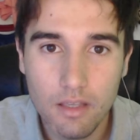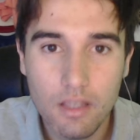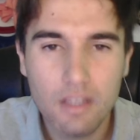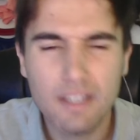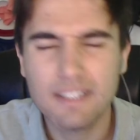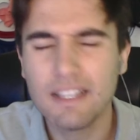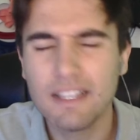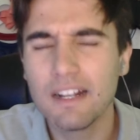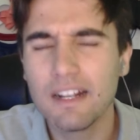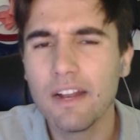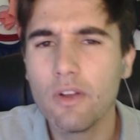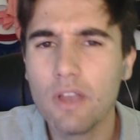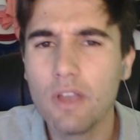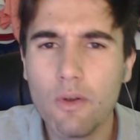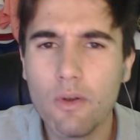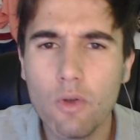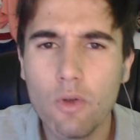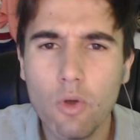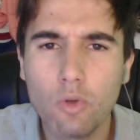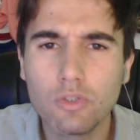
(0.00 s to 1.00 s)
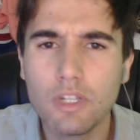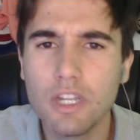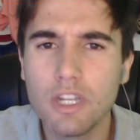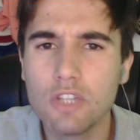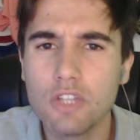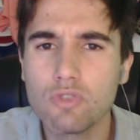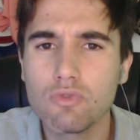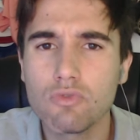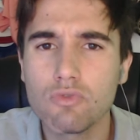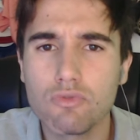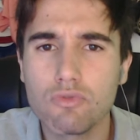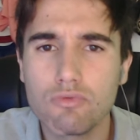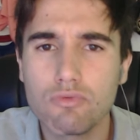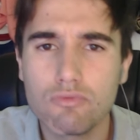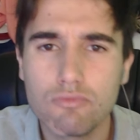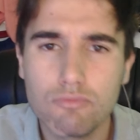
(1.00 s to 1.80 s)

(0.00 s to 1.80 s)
Está claro que Araujo tiene sus,